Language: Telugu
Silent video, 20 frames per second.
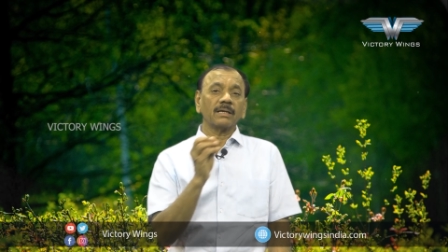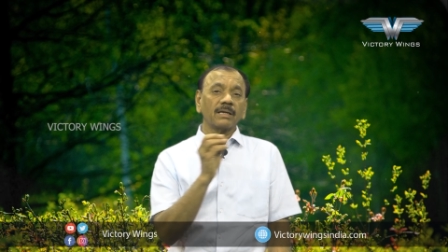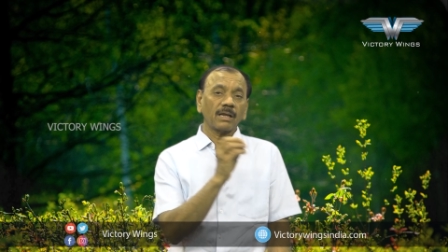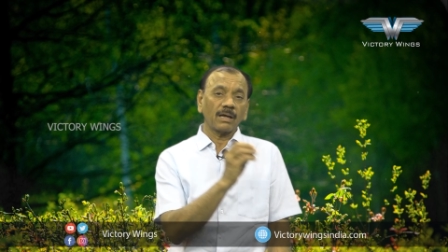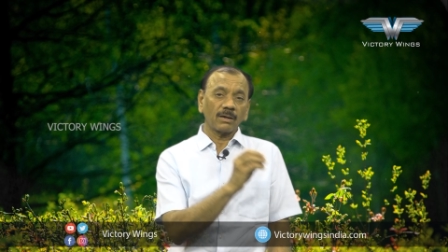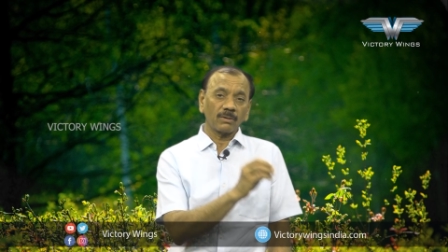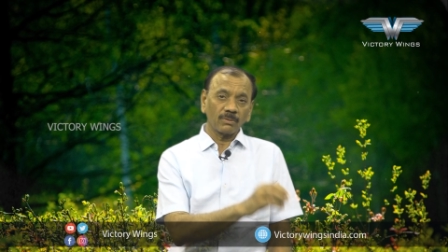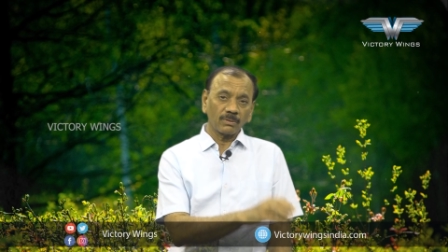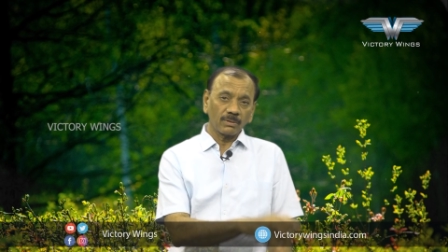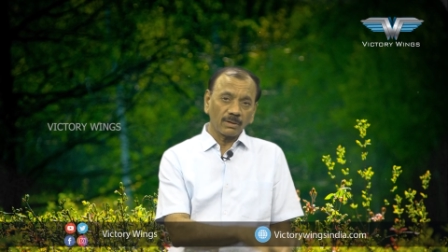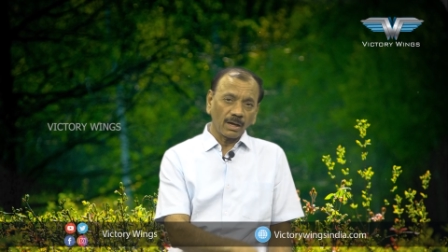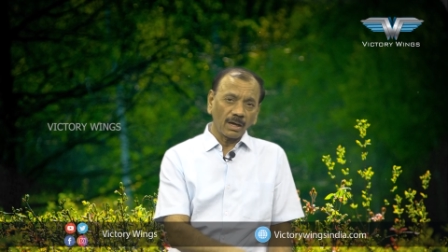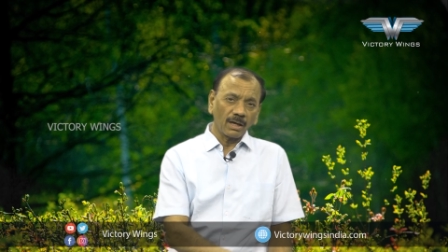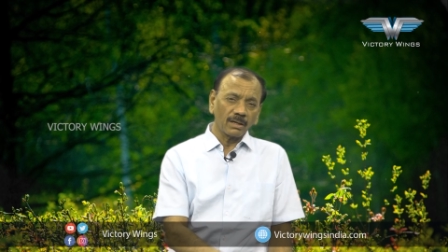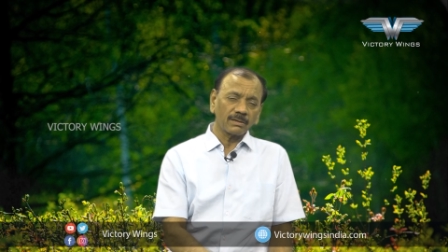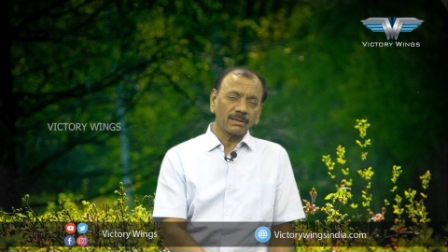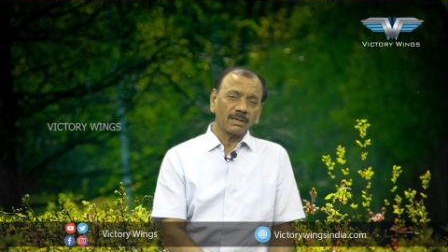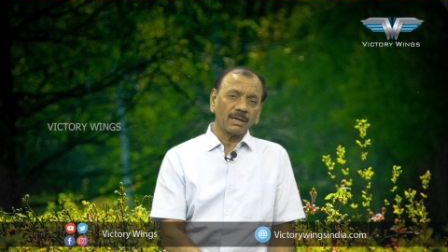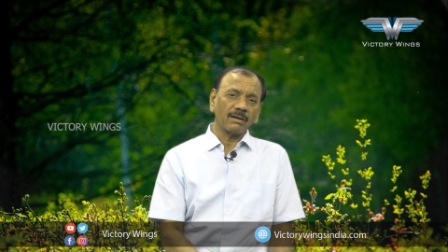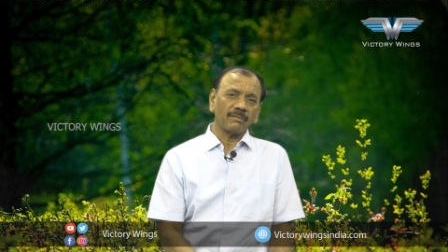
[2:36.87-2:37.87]
నాకు
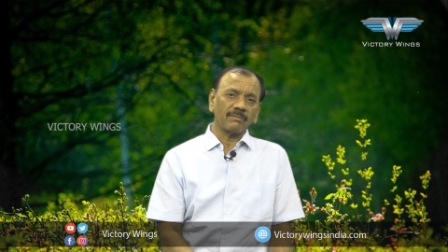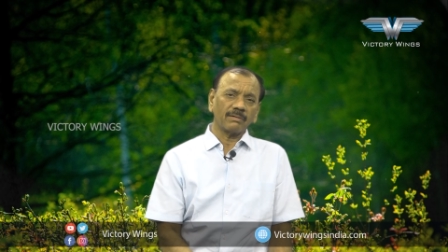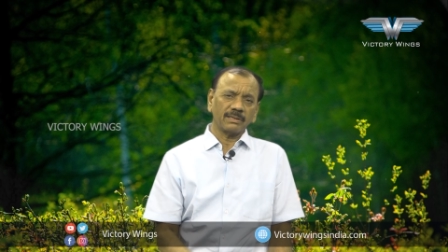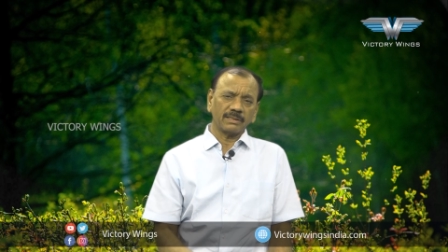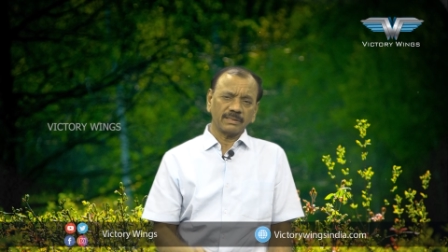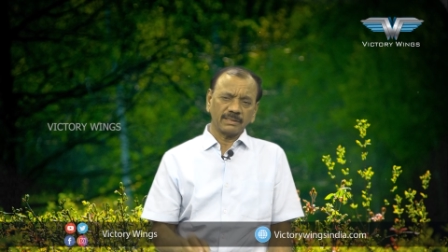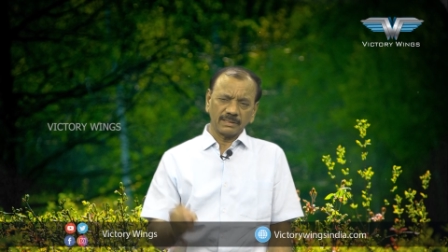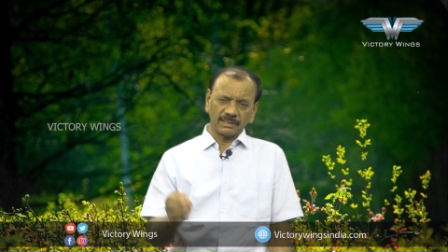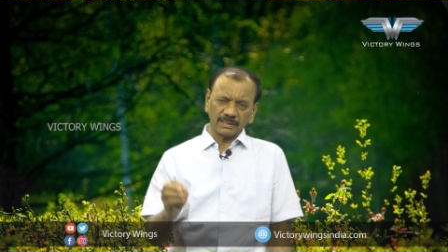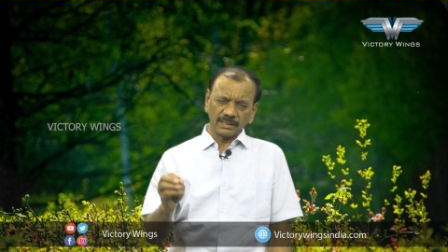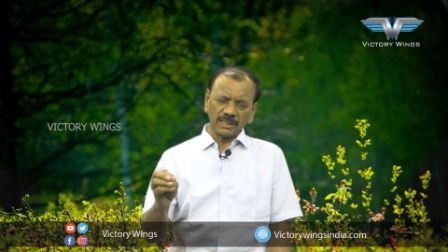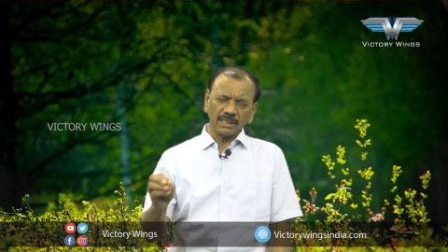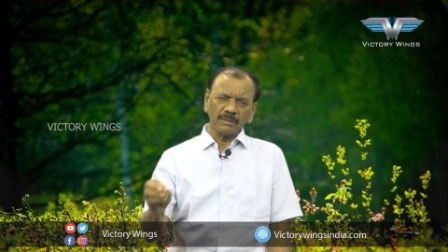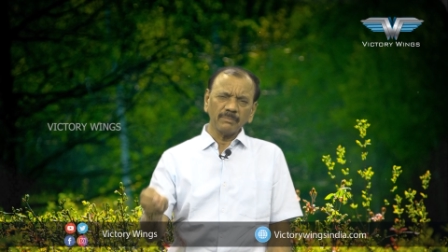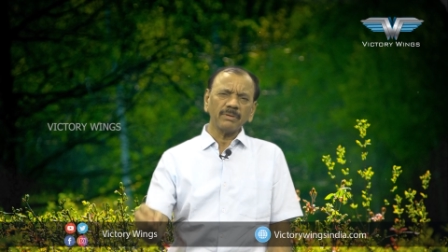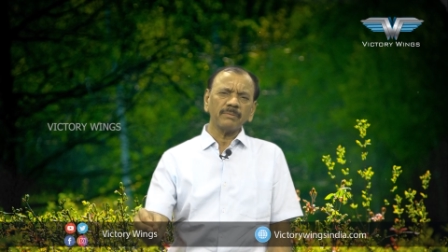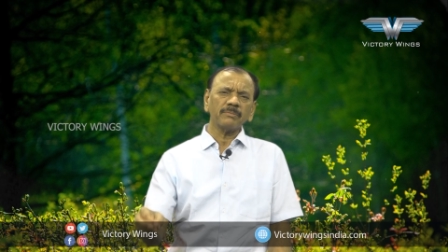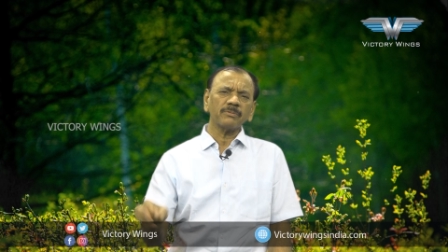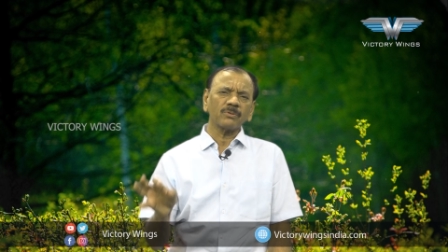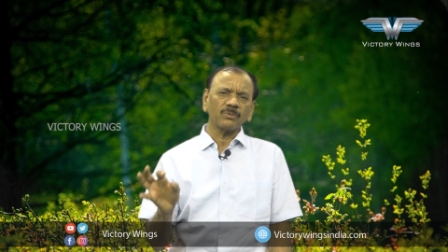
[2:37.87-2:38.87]
కారు కావాలి
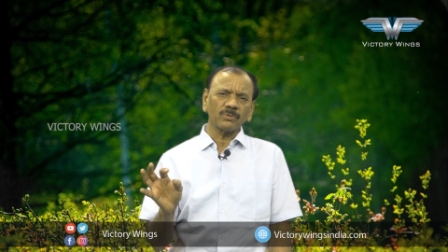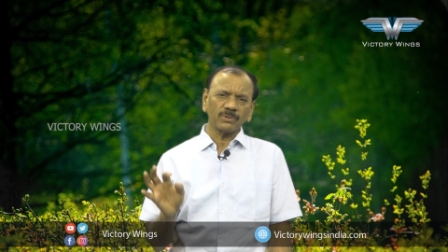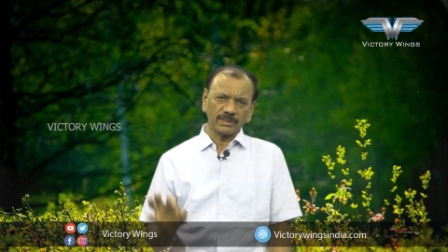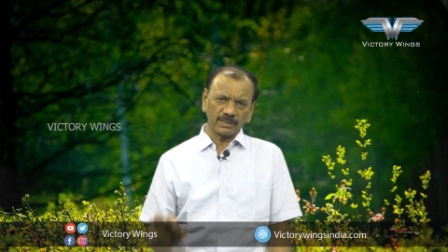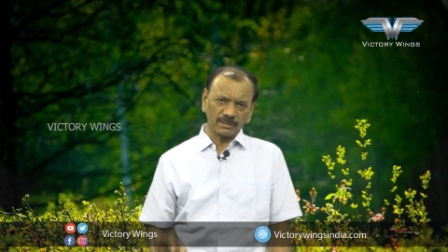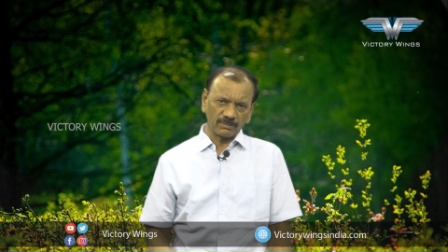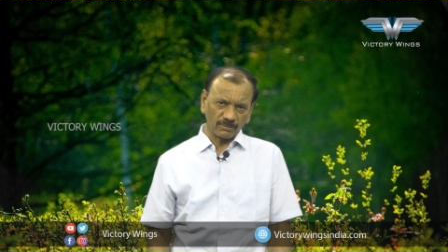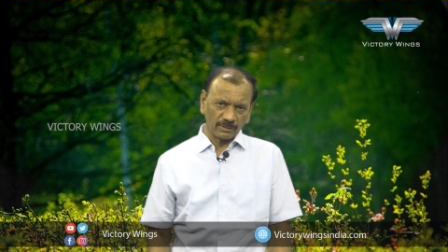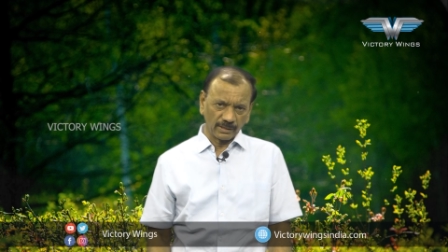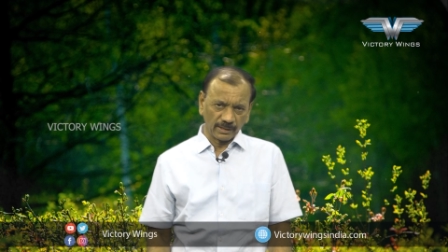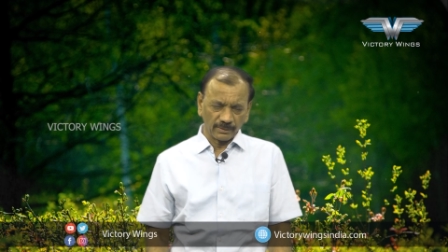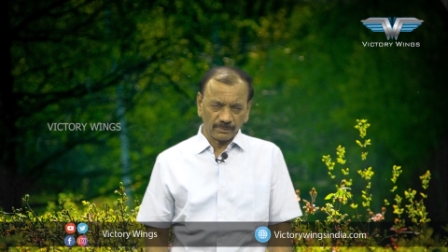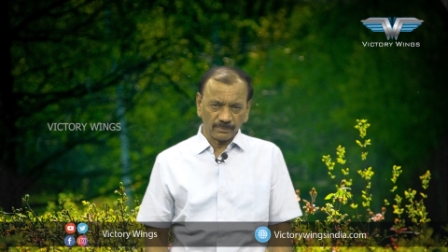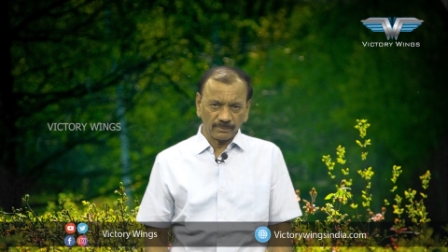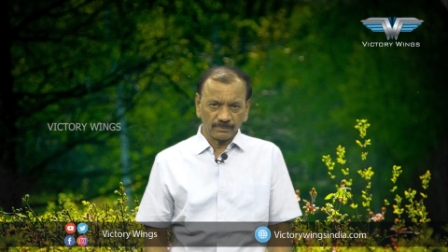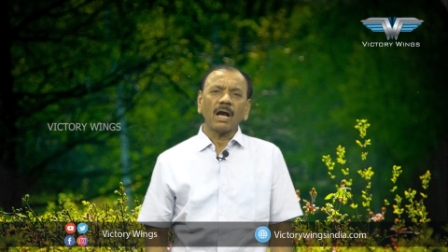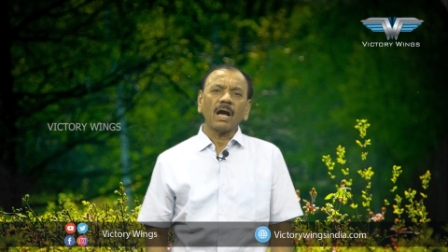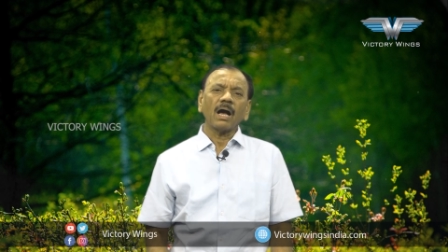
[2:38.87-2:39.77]
ఏమేమి కోరికలు ఉన్నాయో